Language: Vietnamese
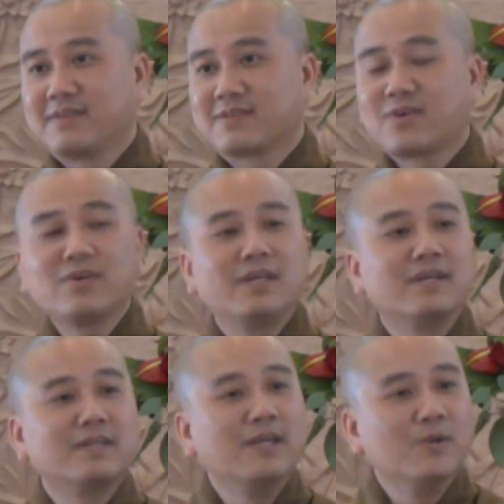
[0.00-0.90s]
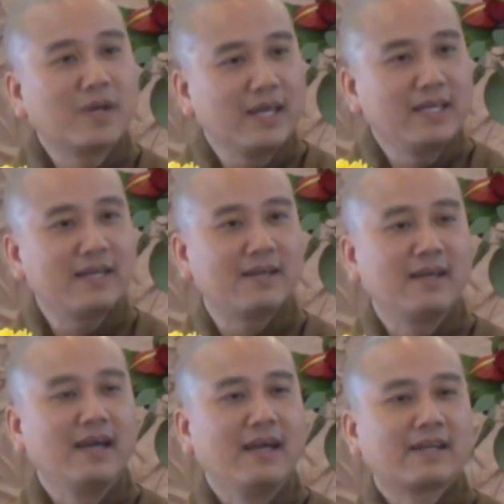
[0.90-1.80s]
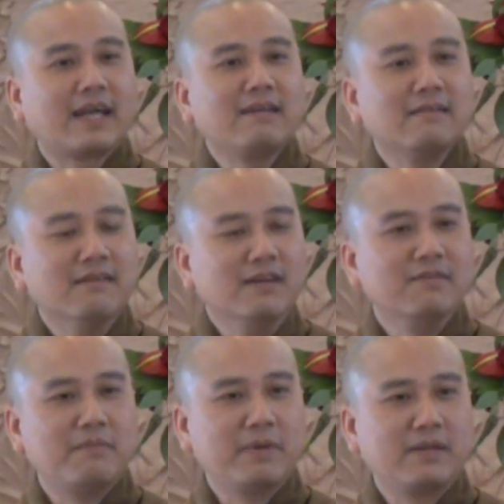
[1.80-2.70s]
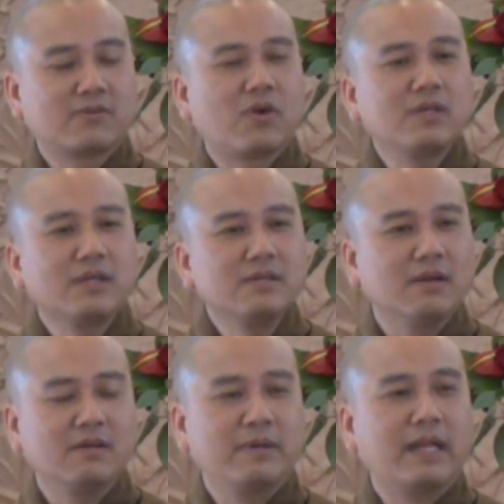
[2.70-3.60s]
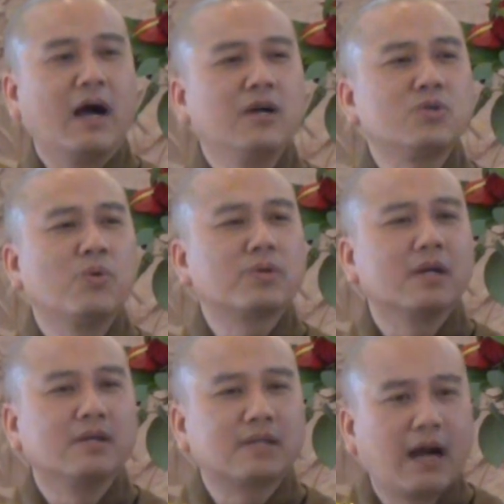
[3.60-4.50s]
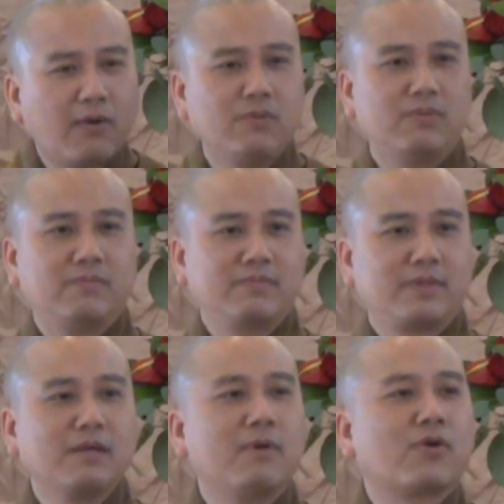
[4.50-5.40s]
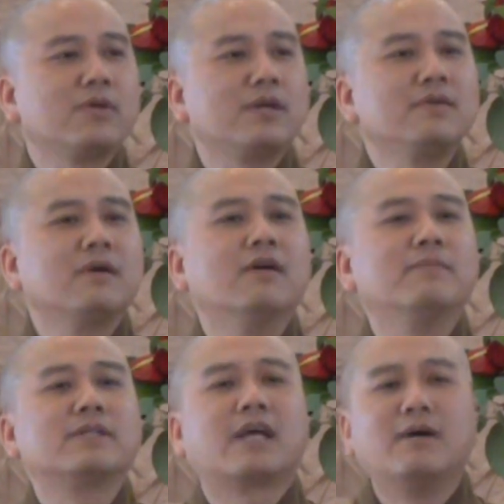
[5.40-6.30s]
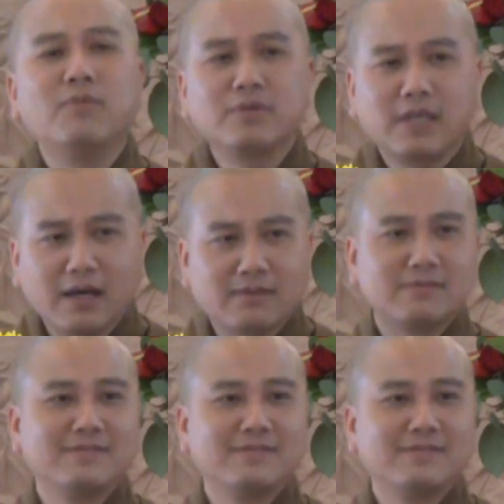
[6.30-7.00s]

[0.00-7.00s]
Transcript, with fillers: có nhiều, nhiều khi á cái người mà mình có những người mình hơn thua từng câu nhưng mà có những người mình sợ muốn chết